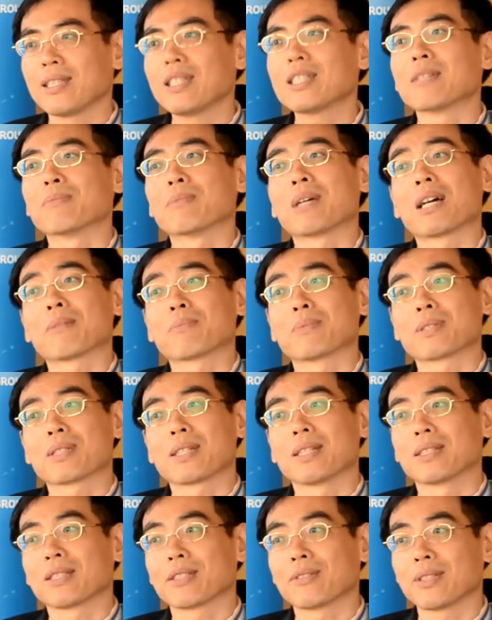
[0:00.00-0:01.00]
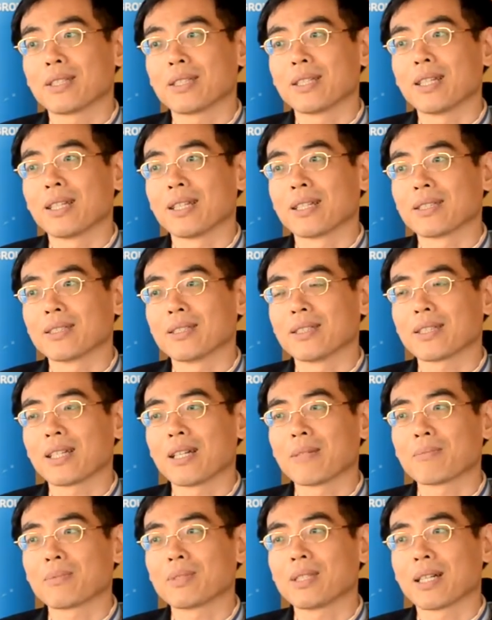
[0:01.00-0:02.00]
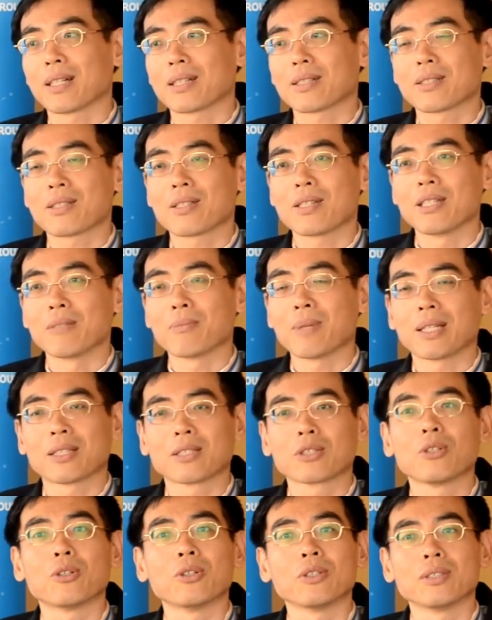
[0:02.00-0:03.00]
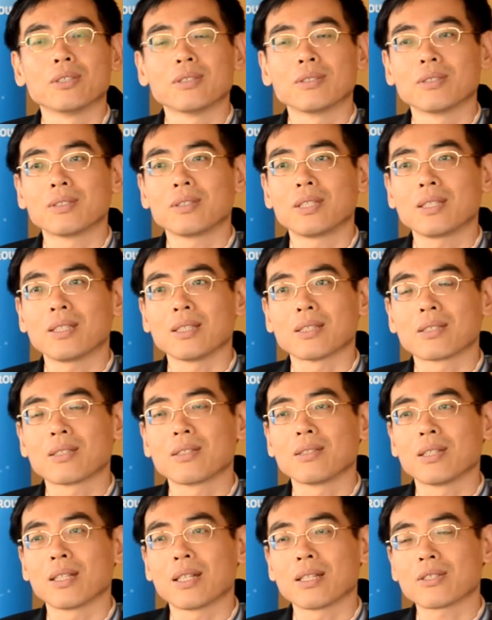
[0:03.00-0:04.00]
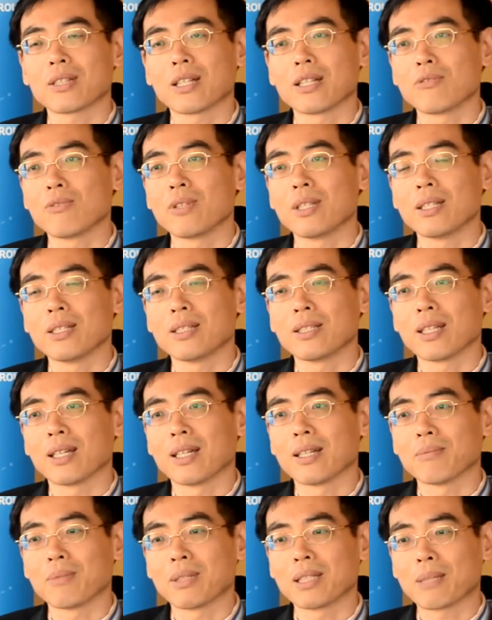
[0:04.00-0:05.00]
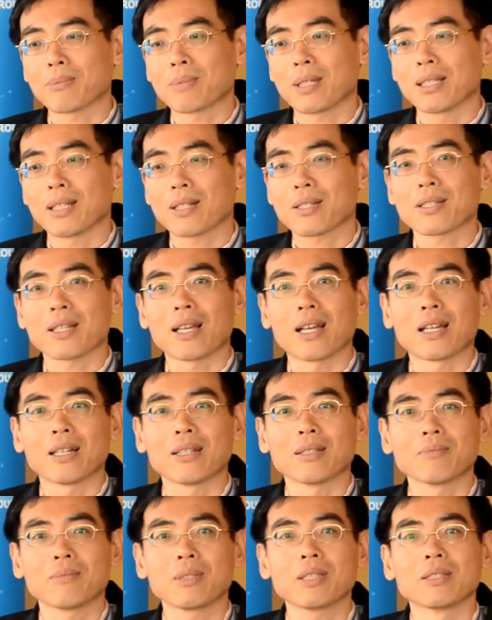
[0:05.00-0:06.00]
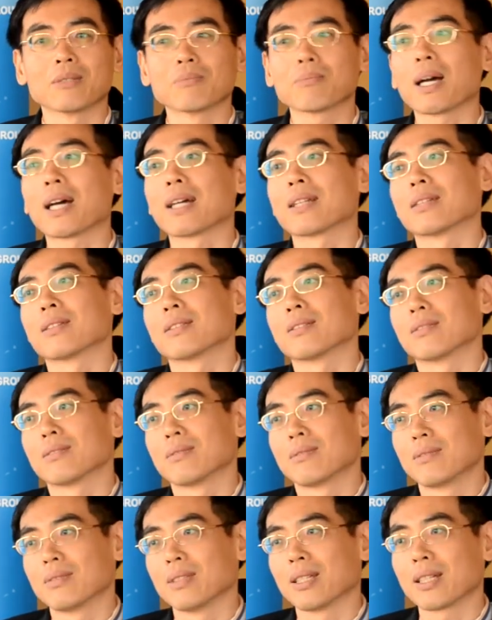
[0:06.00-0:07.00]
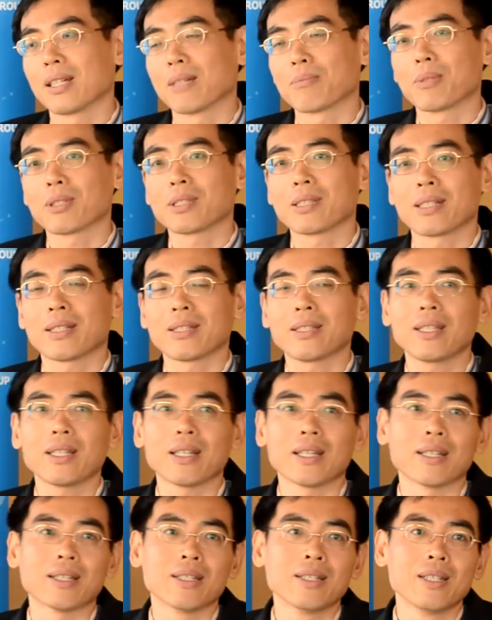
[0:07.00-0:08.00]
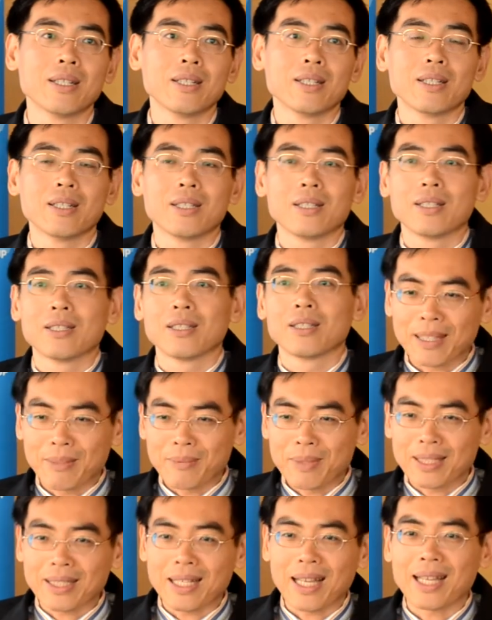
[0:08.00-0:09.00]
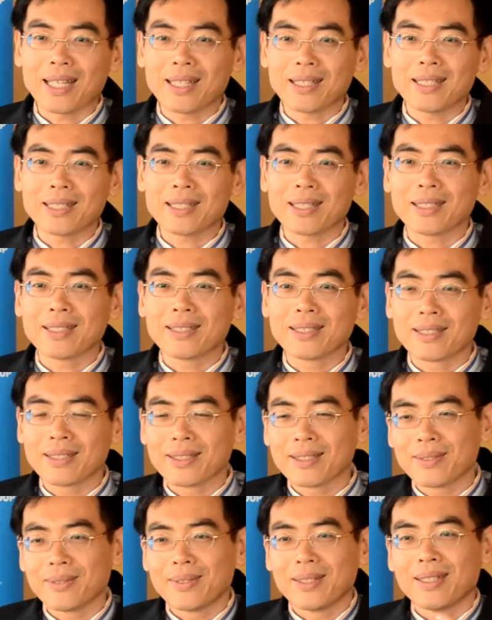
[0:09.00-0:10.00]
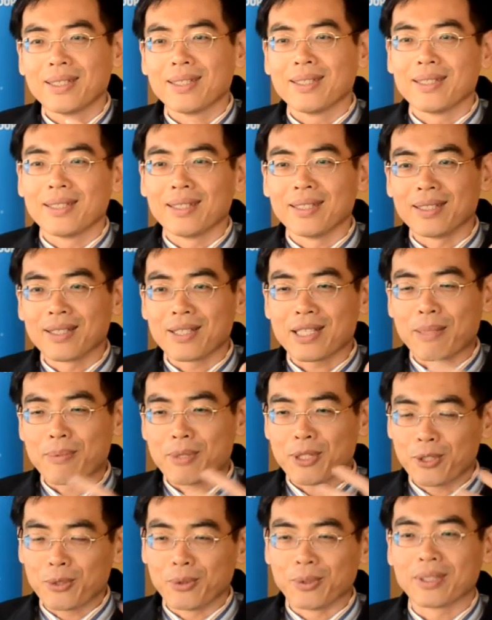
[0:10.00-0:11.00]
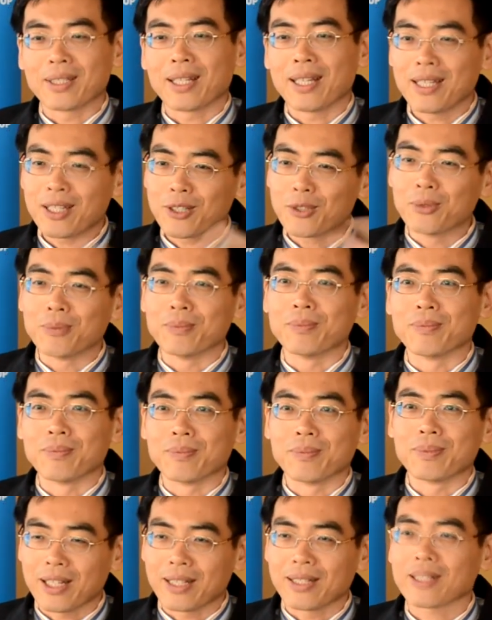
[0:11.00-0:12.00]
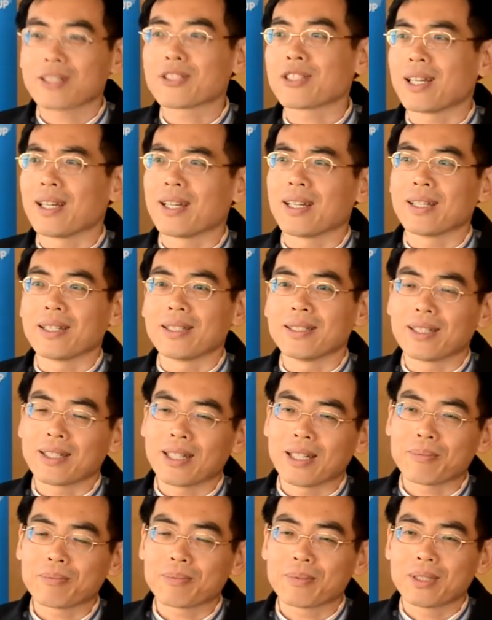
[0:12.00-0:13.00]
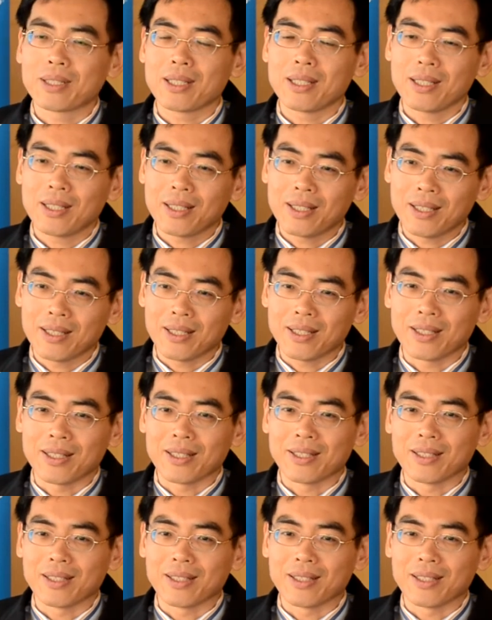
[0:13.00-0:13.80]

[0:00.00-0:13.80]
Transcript: แค่25%เท่านั้นเองนะครับจาก 4,000 คนที่ติดเชื้อ HIV เนี่ยมารับการรักษาไม่ถึงพันราะฉะนั้นเนี่ย ทำยังไงที่จะดึงสนับสนุนให้กลุ่มชายรักชายนะครับที่